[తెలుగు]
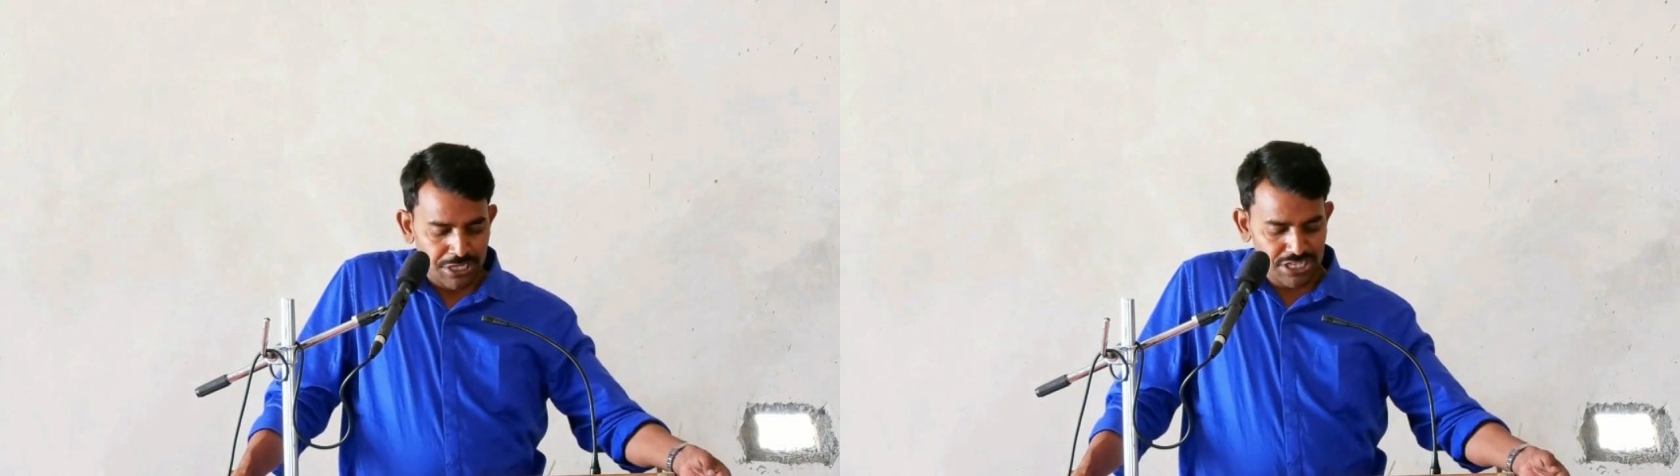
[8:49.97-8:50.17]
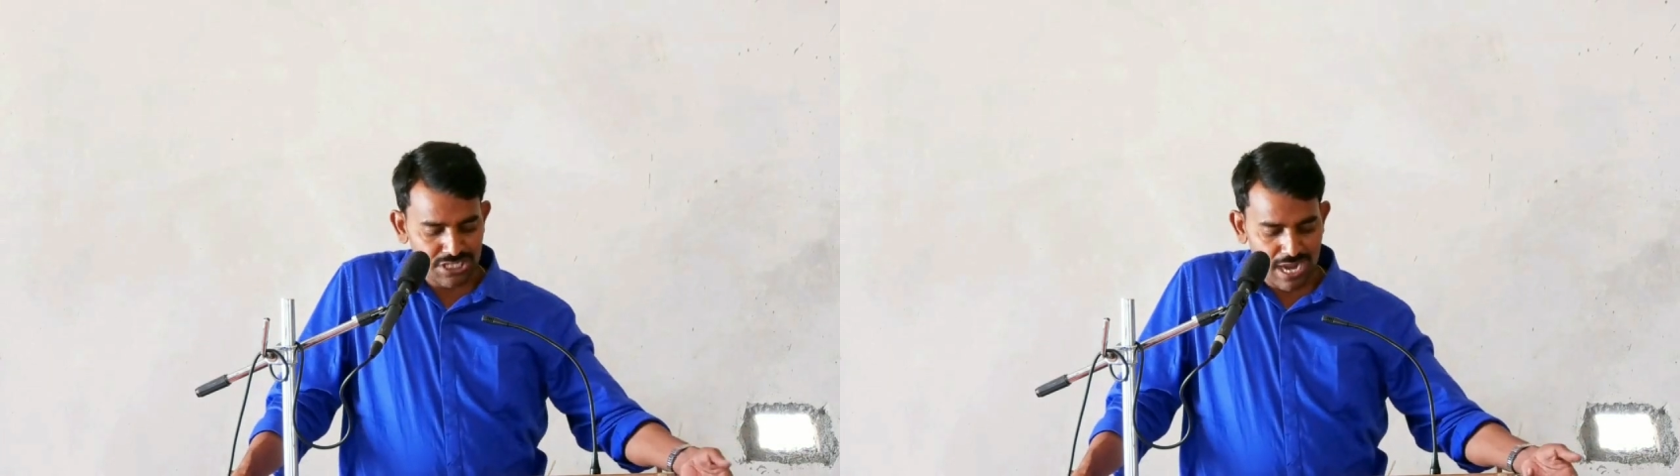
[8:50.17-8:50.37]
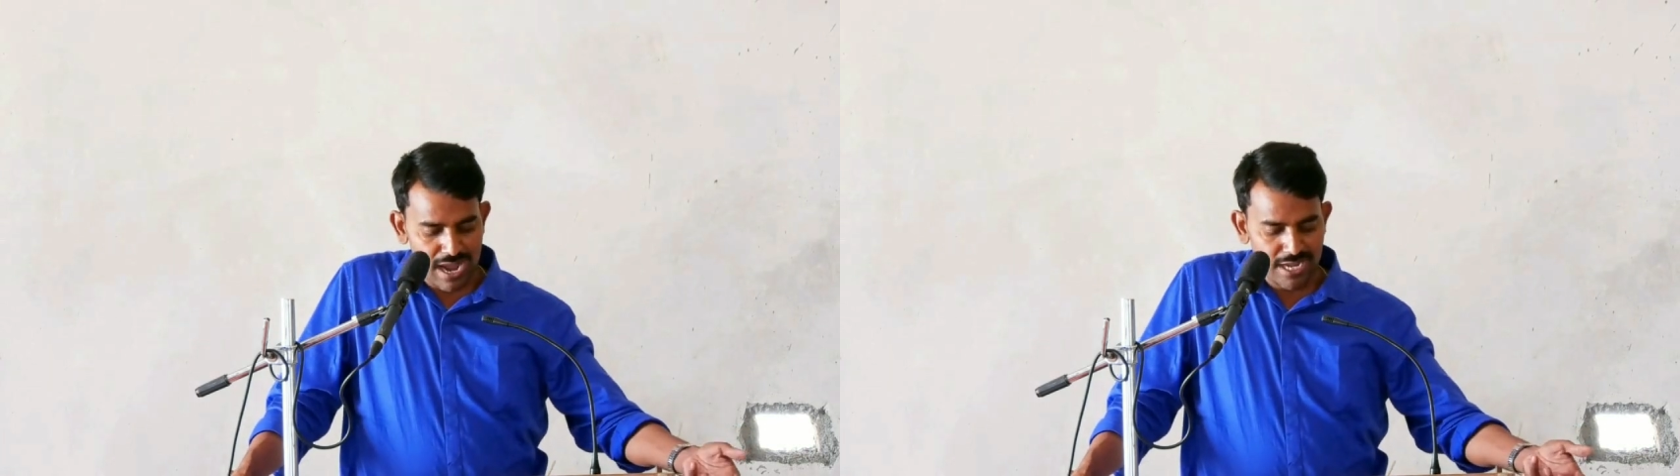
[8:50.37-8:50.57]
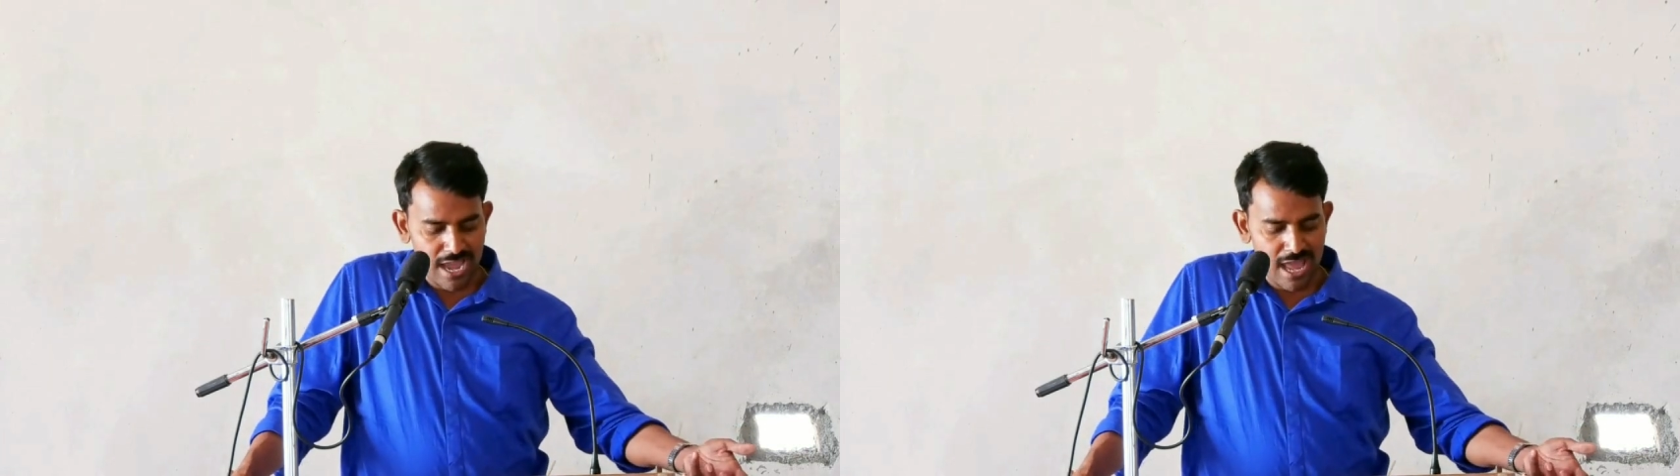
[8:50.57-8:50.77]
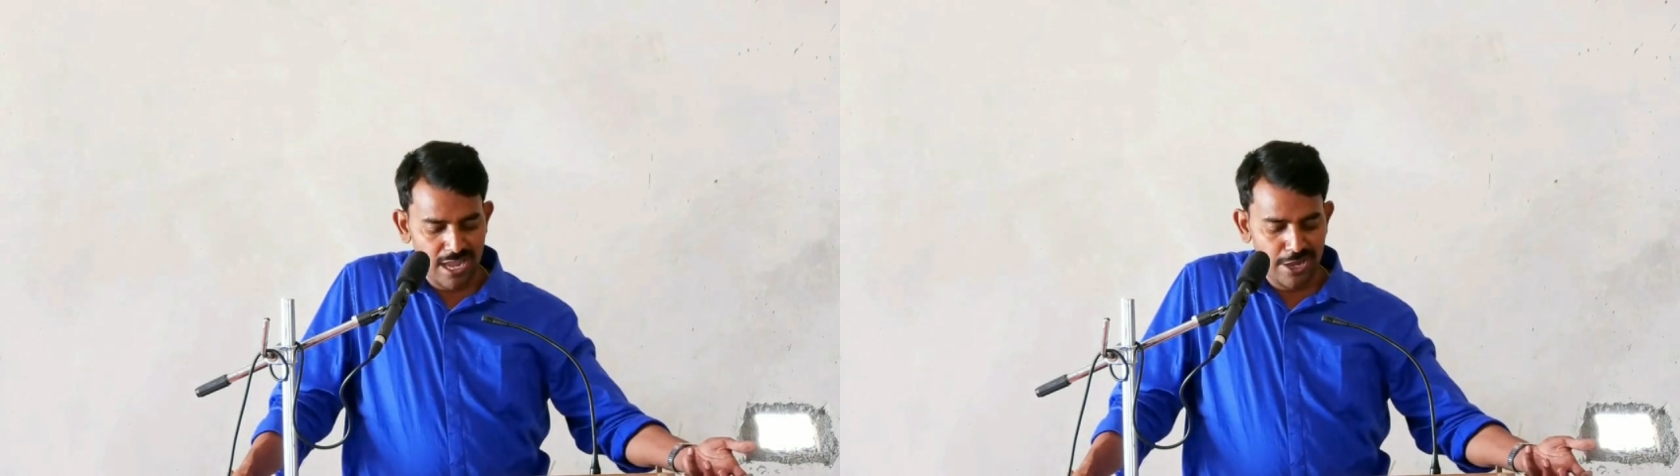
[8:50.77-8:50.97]

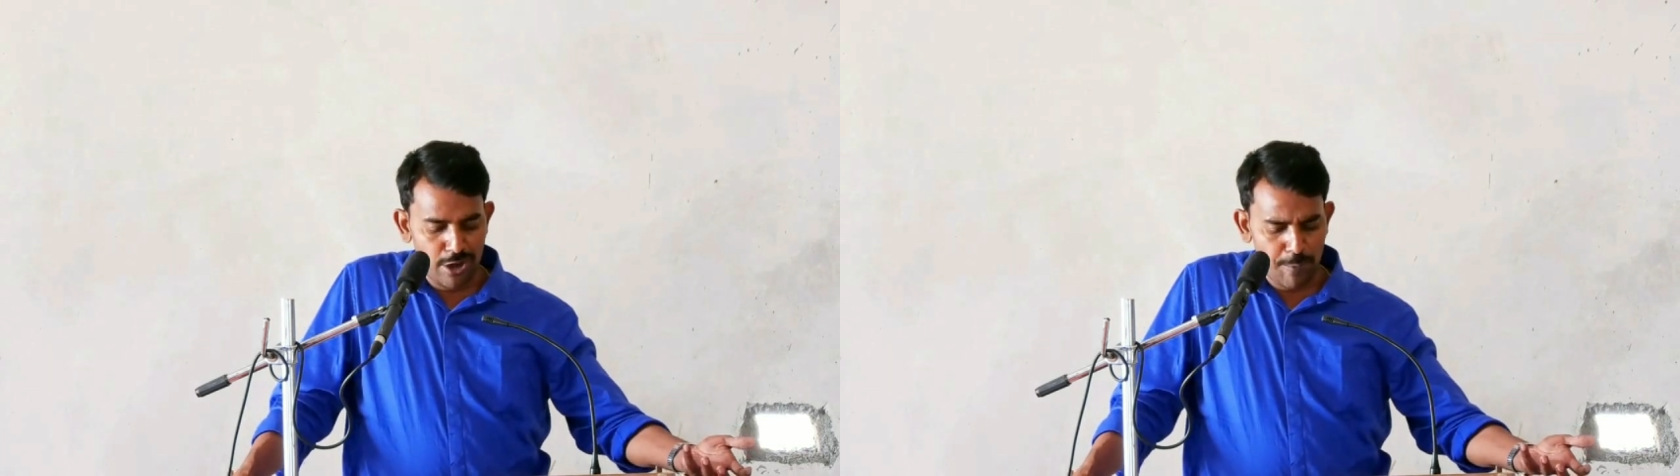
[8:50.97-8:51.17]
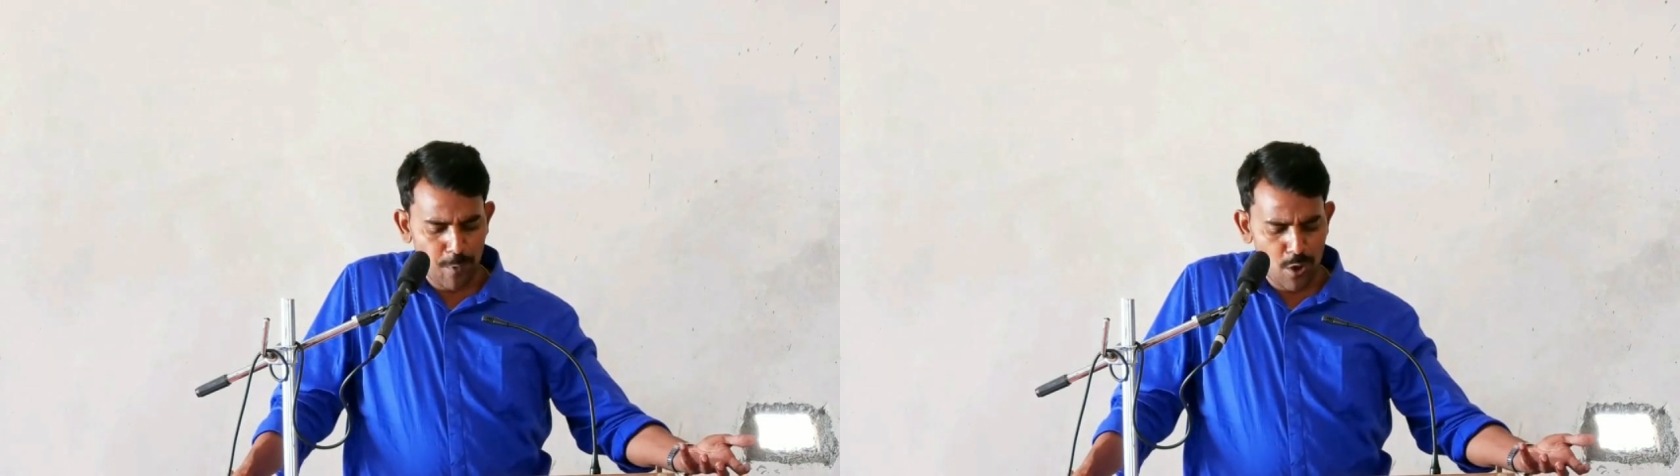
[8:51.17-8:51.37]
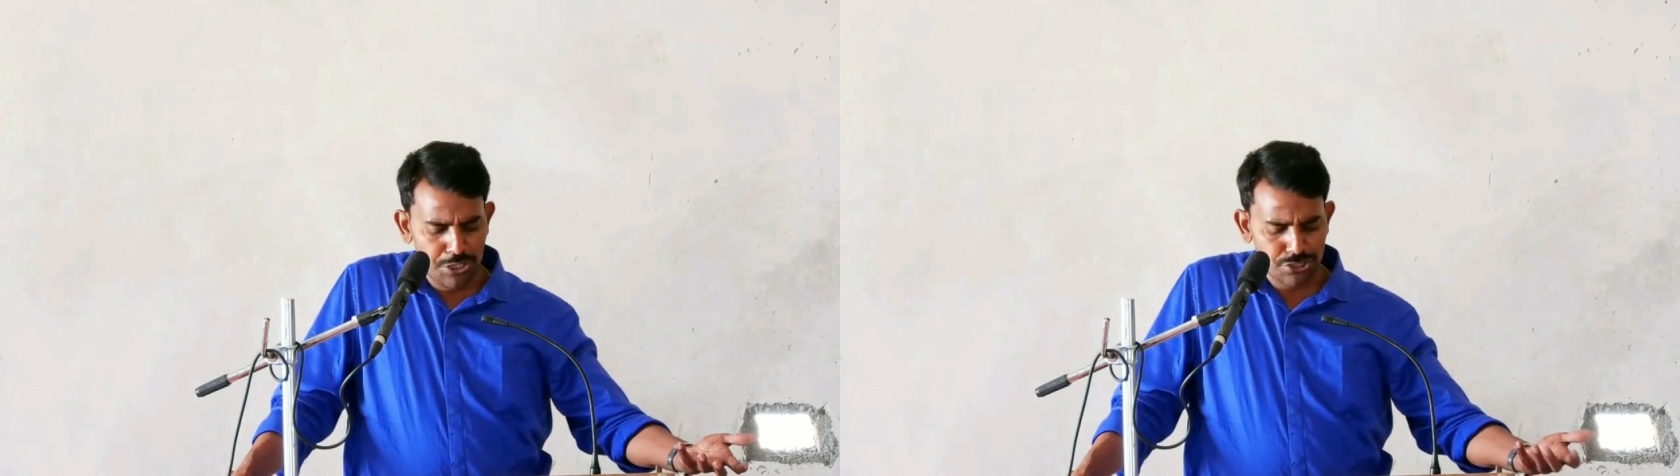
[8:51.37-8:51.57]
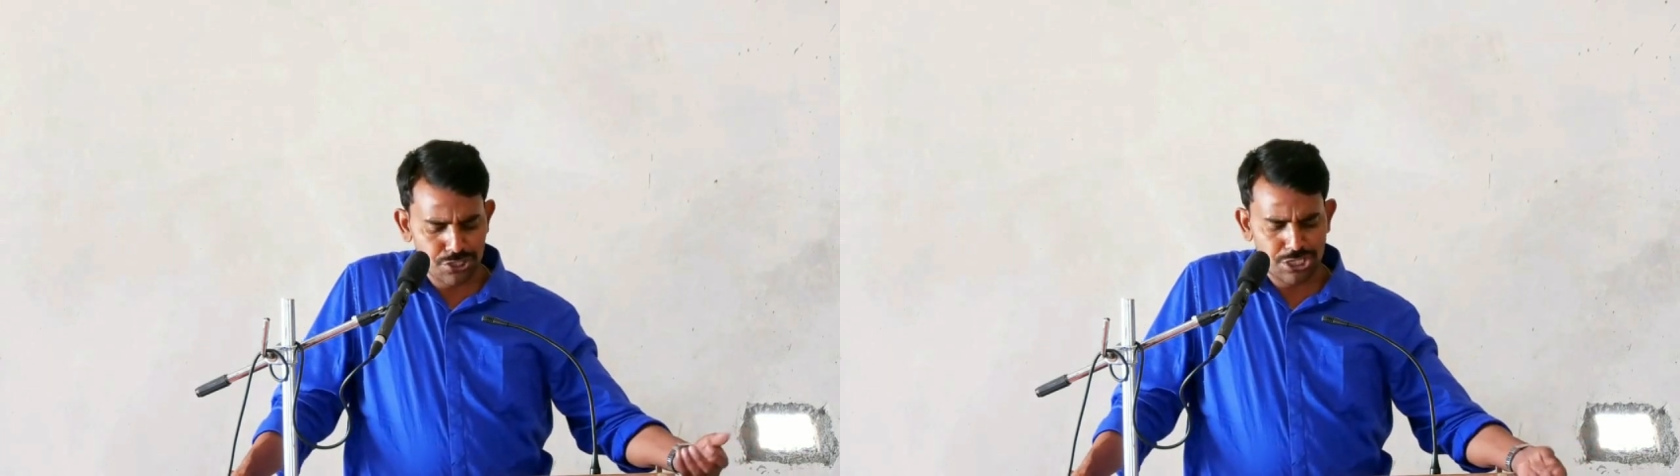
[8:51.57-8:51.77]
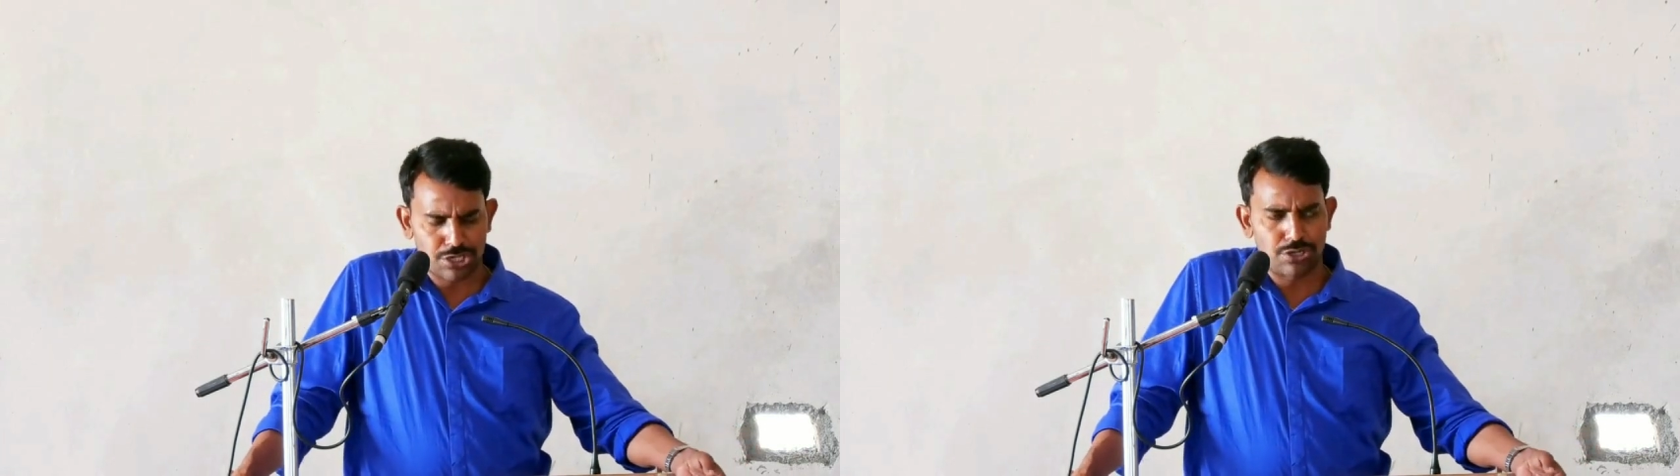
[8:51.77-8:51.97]
ఇజ్రాయేలీలను
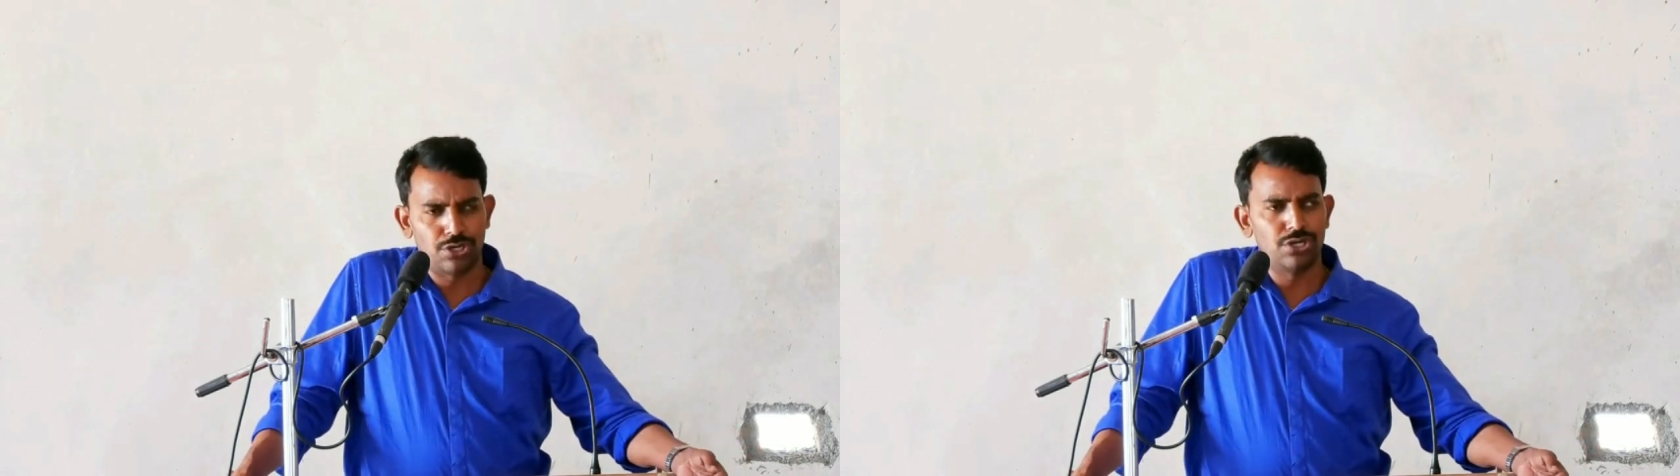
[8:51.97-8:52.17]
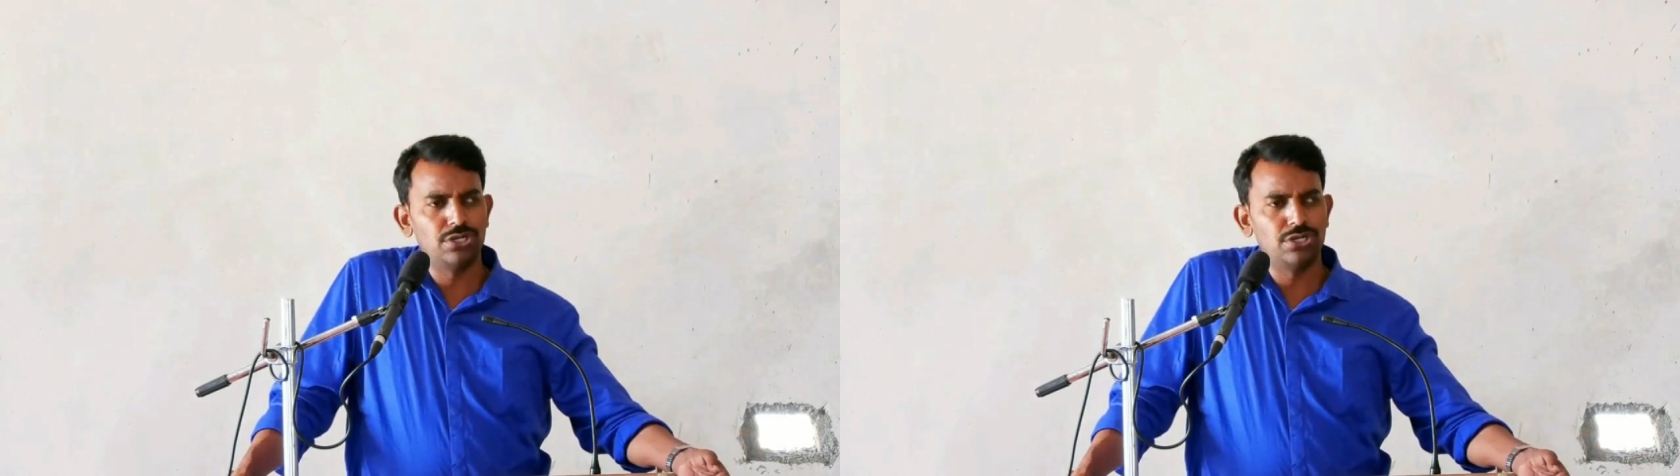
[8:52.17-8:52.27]
పోనిచ్చుటకు